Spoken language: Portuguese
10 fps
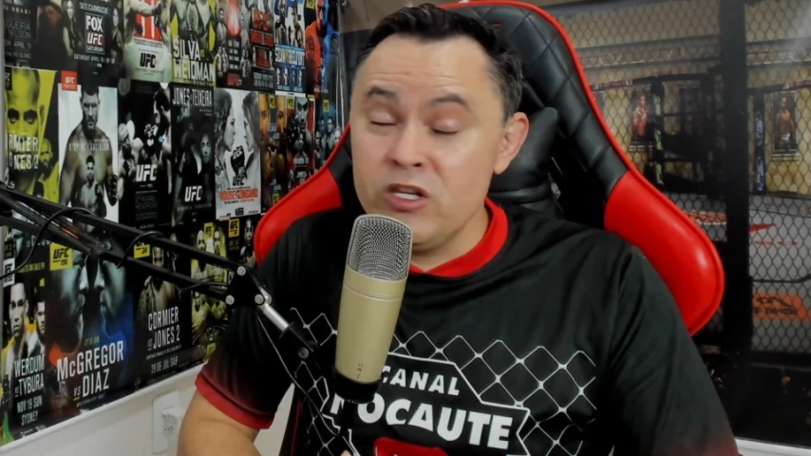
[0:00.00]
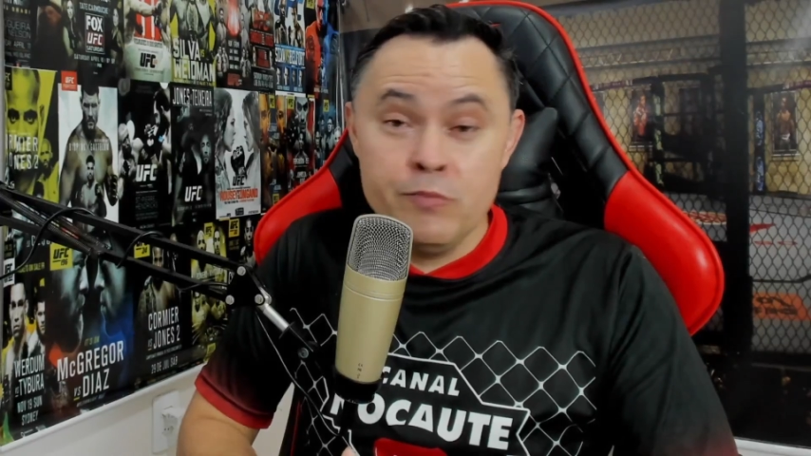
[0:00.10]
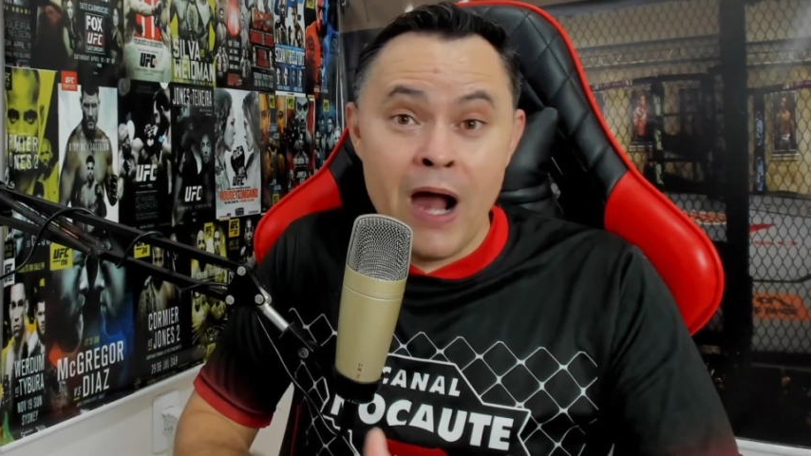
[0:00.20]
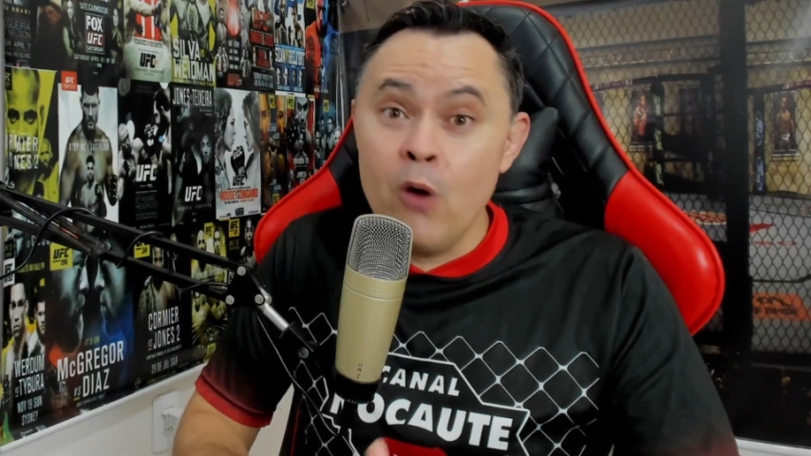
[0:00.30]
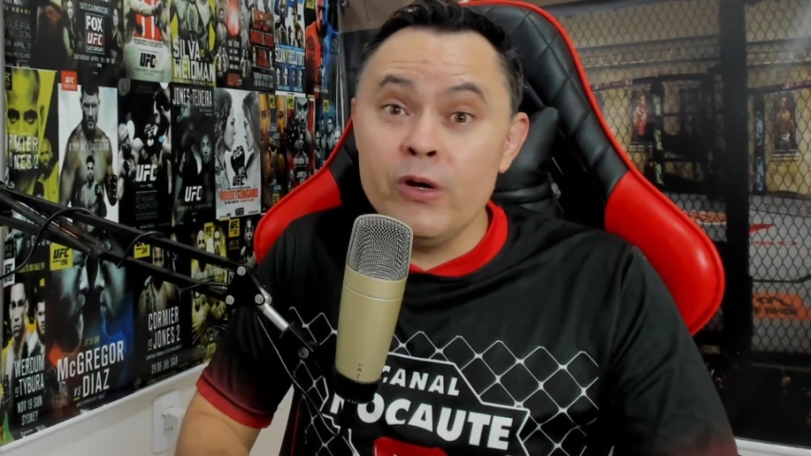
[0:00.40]

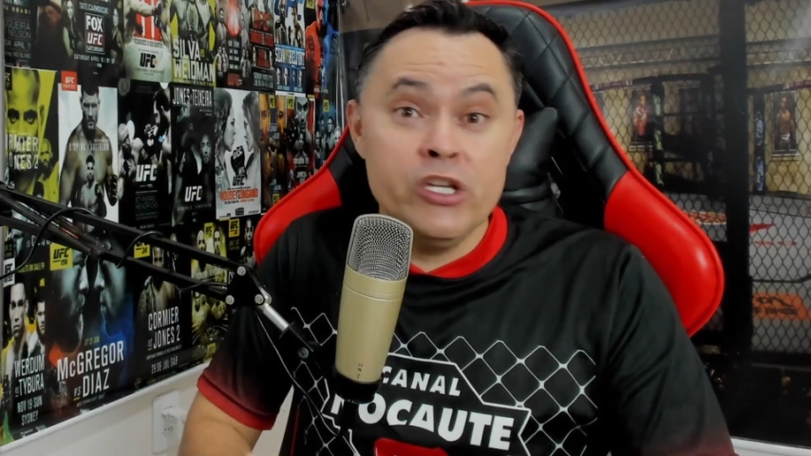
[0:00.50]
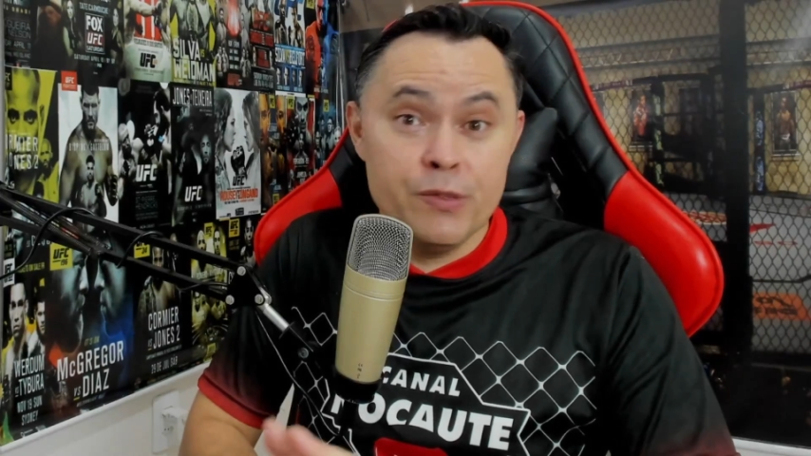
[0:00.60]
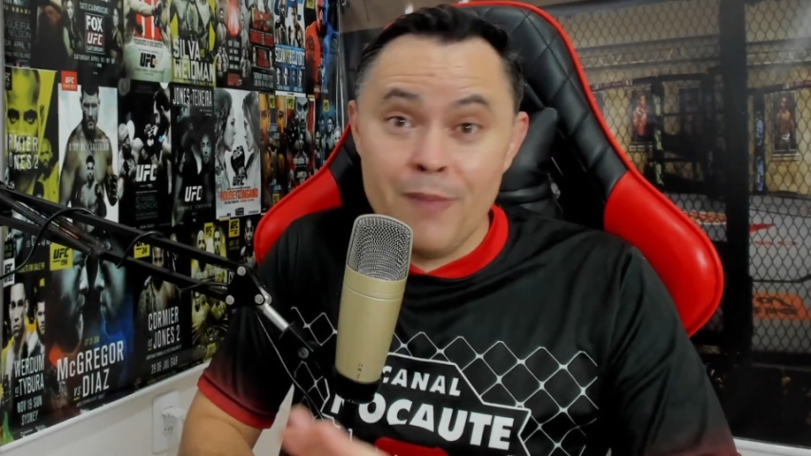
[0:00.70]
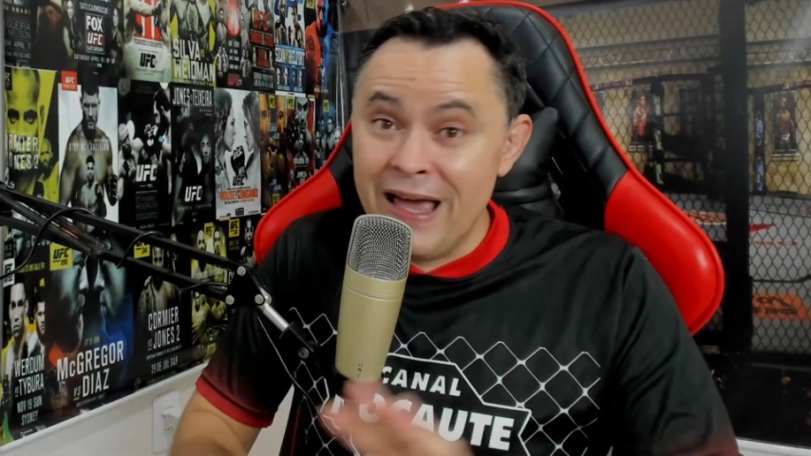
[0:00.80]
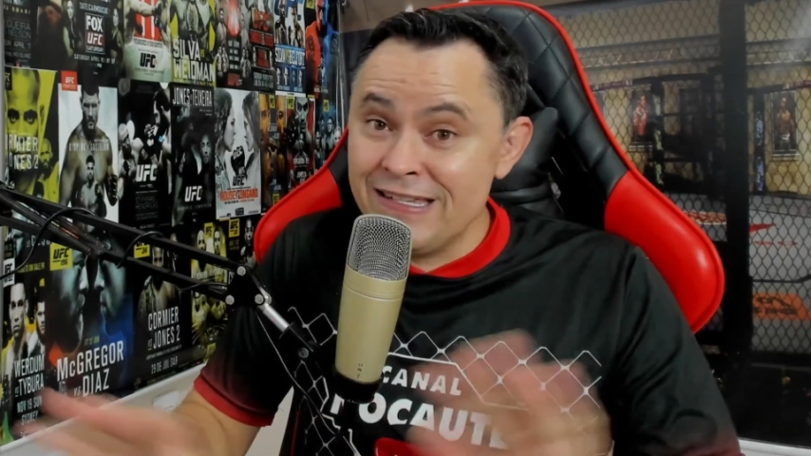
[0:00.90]
Brown e de
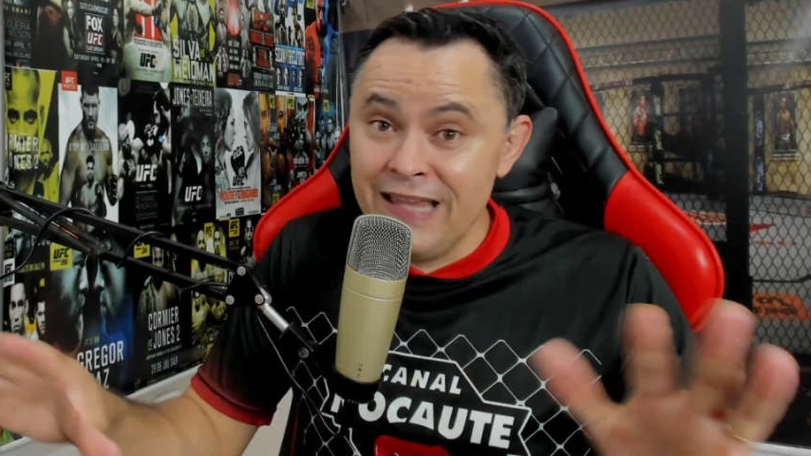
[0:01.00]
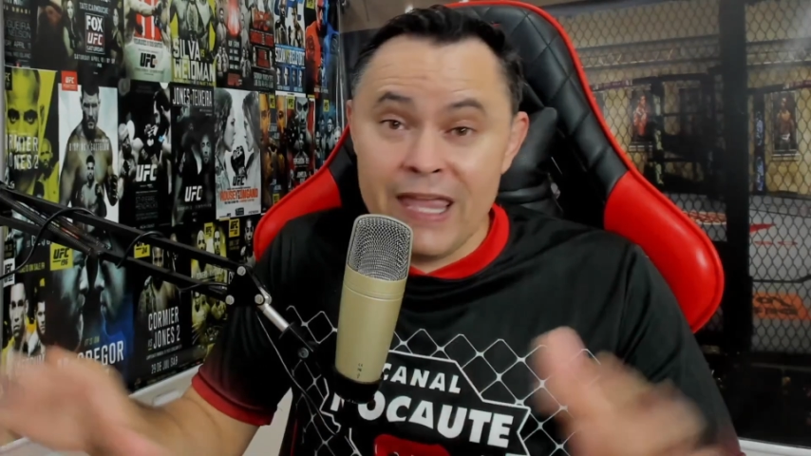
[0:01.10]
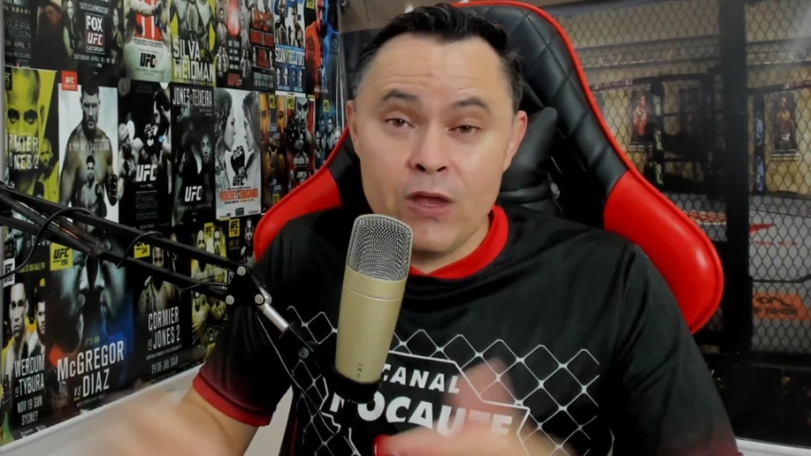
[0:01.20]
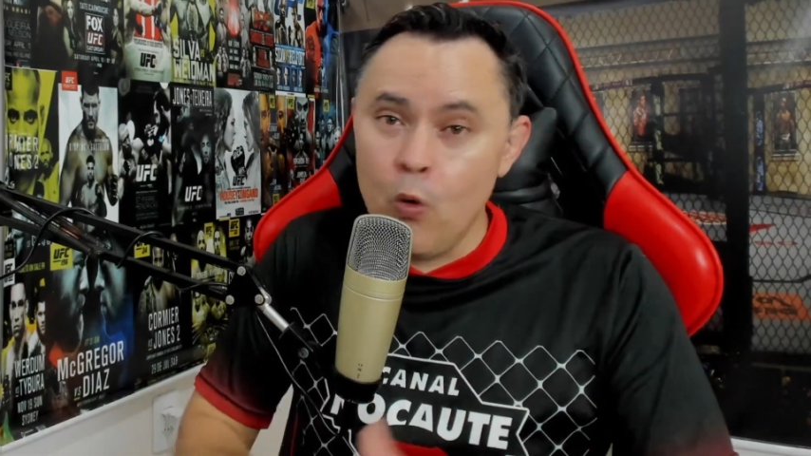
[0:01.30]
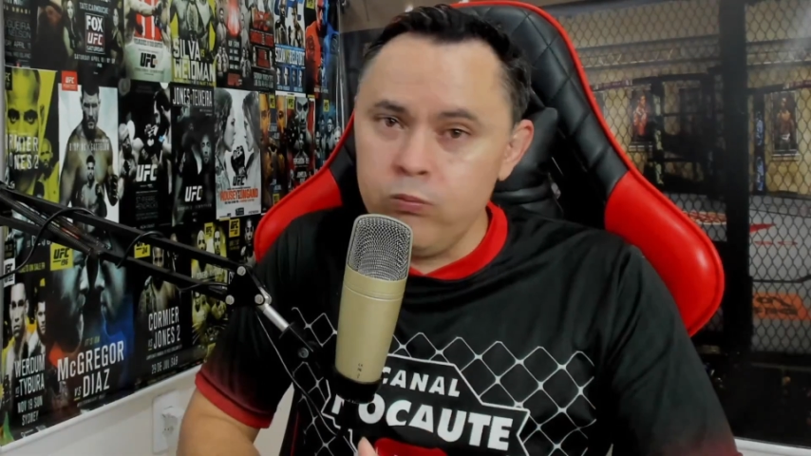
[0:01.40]
mais
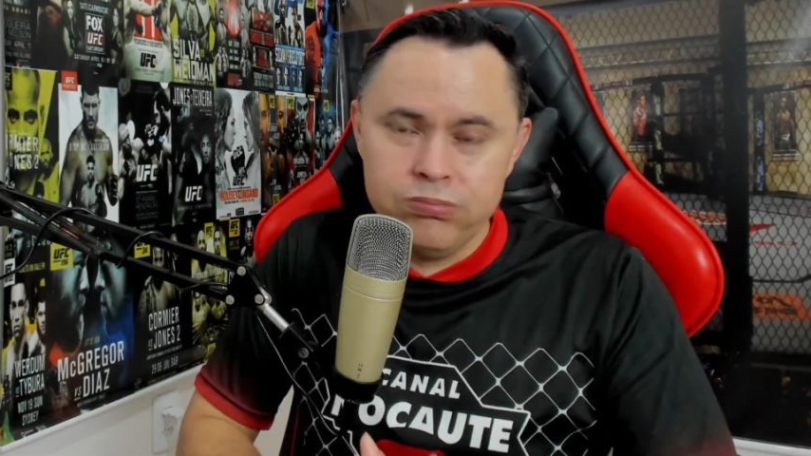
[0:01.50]
nenhum,